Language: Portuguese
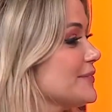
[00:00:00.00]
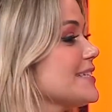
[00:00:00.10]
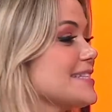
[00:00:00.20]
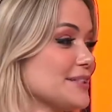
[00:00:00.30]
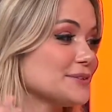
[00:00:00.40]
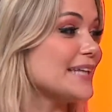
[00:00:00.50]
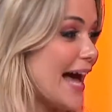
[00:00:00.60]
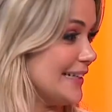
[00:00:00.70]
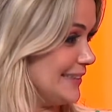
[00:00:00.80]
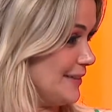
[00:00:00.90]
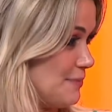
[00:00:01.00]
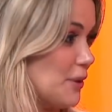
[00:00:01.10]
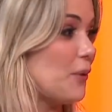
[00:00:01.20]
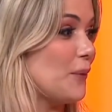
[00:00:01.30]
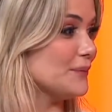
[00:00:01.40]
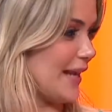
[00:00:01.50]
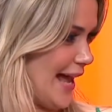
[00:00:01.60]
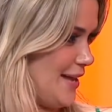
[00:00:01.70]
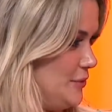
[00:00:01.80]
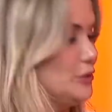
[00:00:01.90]
acontecendo nada. Pelo tá.
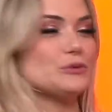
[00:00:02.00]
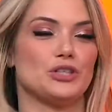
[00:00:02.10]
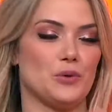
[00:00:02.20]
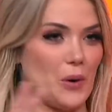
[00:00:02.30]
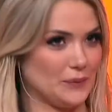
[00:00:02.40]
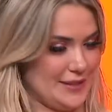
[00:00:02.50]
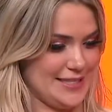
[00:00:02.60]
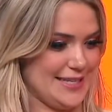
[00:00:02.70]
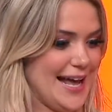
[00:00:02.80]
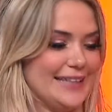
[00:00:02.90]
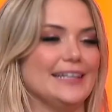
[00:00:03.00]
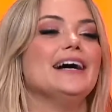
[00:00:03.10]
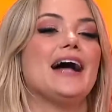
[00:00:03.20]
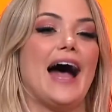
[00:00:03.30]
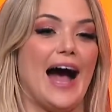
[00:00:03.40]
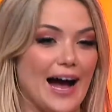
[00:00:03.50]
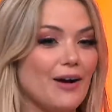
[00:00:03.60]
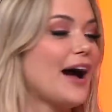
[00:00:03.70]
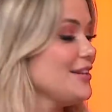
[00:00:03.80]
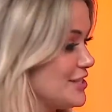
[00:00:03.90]
contrário, não chegou a acontecer nada.
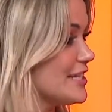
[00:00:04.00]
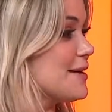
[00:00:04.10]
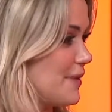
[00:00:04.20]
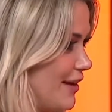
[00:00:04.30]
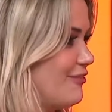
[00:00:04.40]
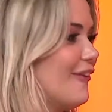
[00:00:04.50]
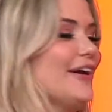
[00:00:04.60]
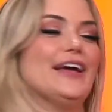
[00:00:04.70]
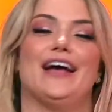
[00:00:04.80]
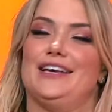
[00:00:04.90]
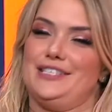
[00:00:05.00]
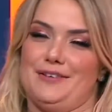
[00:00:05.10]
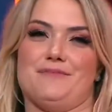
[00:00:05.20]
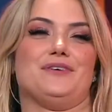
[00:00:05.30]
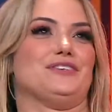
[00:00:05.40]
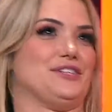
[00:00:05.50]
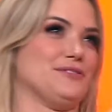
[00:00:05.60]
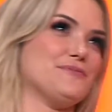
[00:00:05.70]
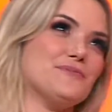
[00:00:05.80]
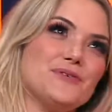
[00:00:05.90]
A, a dinâmica foi, a gente tava beijando